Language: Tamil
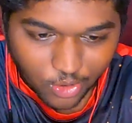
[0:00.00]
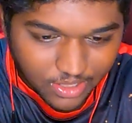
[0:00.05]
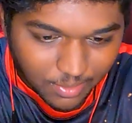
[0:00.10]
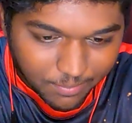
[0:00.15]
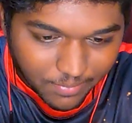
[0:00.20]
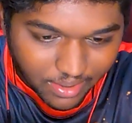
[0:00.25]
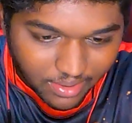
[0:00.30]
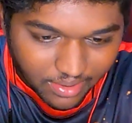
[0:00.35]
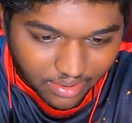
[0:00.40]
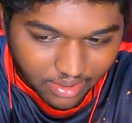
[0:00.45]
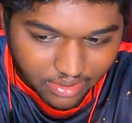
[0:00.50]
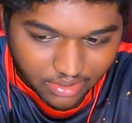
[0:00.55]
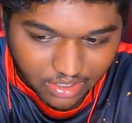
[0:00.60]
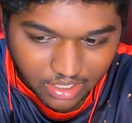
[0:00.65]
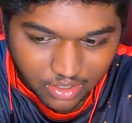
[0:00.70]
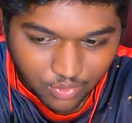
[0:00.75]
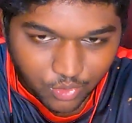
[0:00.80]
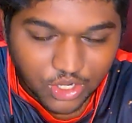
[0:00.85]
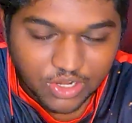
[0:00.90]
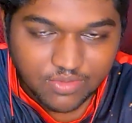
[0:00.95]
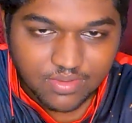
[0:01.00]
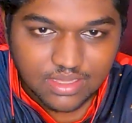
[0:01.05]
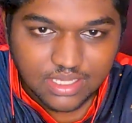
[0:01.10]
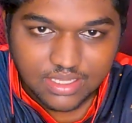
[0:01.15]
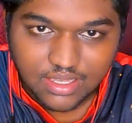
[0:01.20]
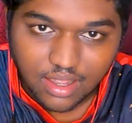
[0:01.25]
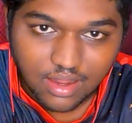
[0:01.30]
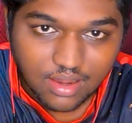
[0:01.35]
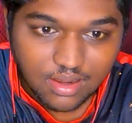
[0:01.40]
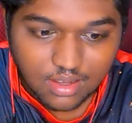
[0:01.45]
ரோல் தான் பண்ணுறாரு ஒன்று
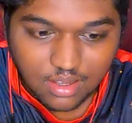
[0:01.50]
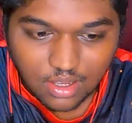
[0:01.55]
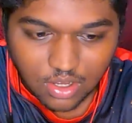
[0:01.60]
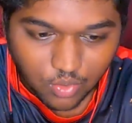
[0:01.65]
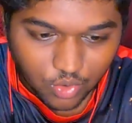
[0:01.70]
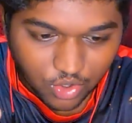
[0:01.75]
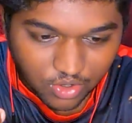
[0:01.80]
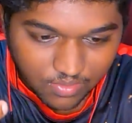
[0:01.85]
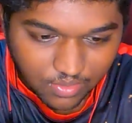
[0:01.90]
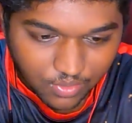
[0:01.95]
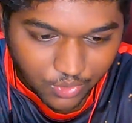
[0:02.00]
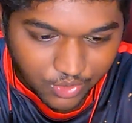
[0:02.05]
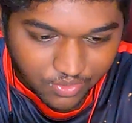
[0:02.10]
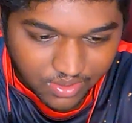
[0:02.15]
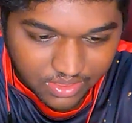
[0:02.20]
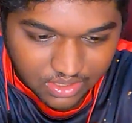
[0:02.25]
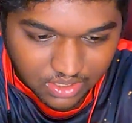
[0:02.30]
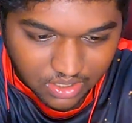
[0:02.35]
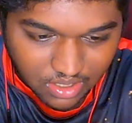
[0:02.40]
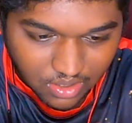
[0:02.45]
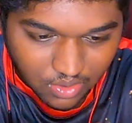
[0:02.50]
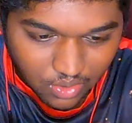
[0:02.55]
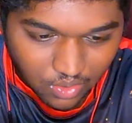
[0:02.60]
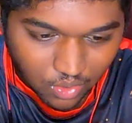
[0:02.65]
வந்து யங்காக ஒரு ஒன்று வந்து